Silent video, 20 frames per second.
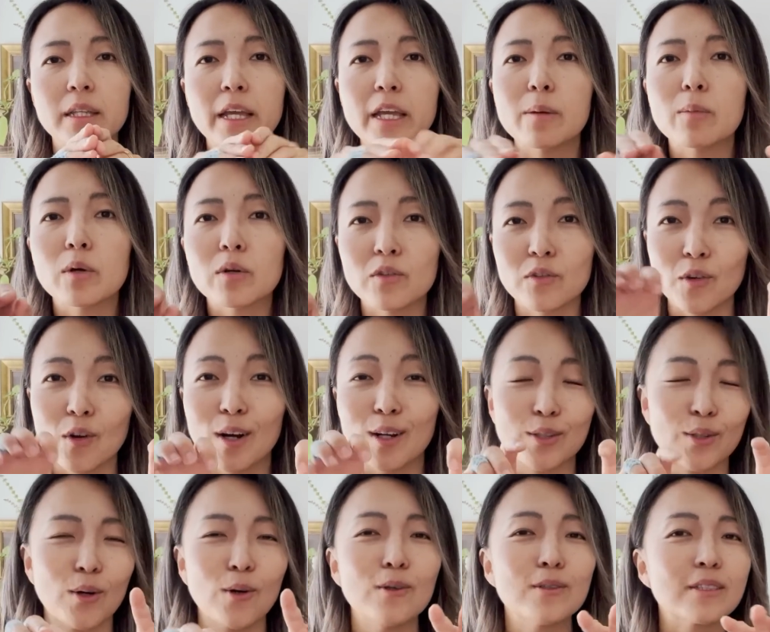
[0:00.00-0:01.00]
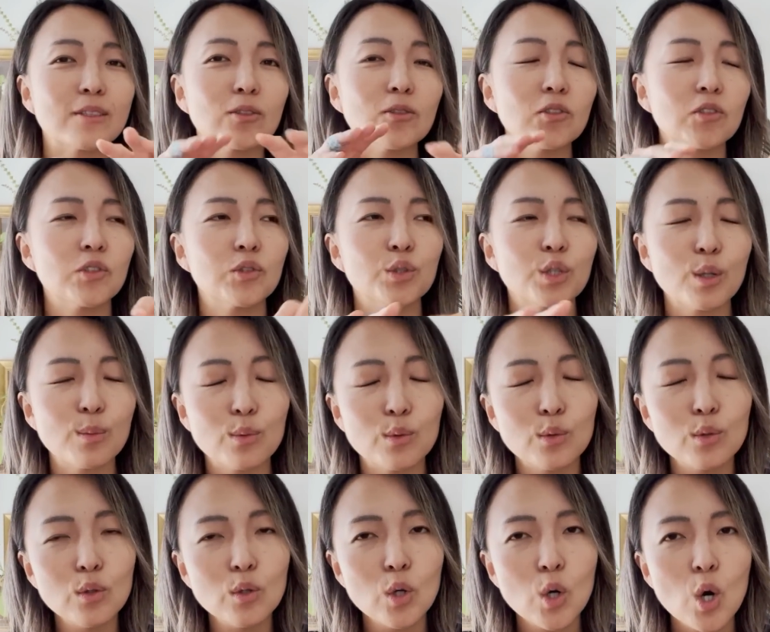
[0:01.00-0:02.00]
네이버에 들어가서 설치를
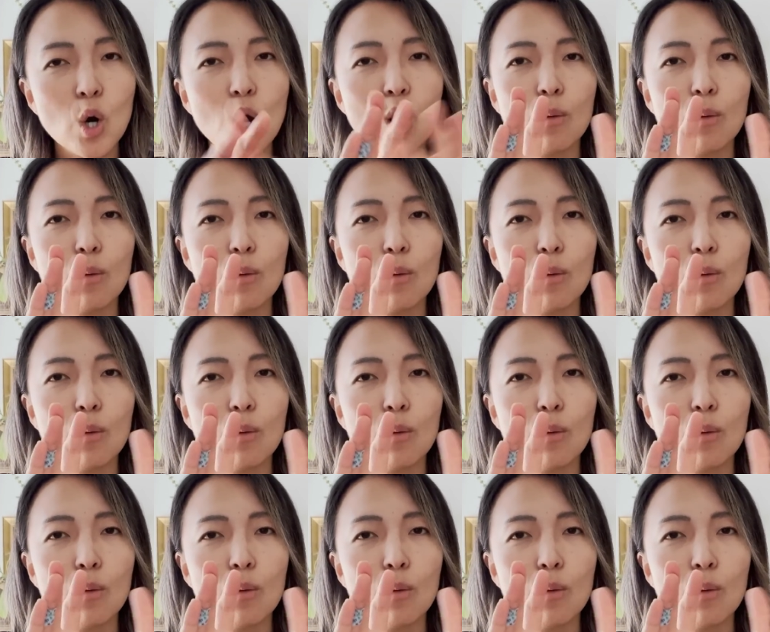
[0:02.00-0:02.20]
해보고